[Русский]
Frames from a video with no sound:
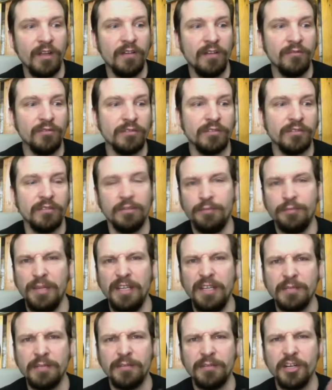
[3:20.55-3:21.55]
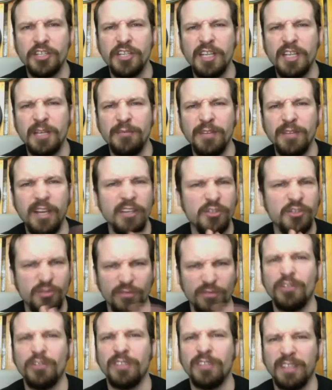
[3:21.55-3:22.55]
Вот, перед этим решением я
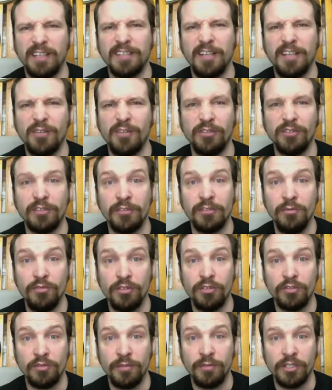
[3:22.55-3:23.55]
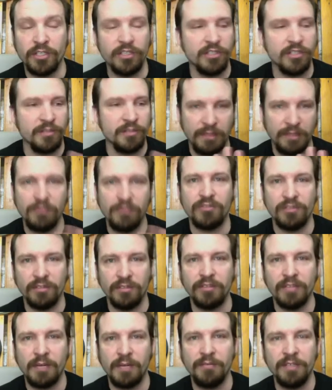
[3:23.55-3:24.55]
еще все-таки расскажу этот случай сумасшедший, потому что
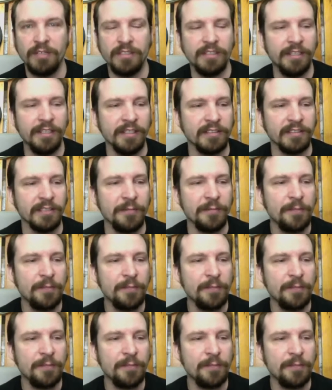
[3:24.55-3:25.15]
это как бы интересно.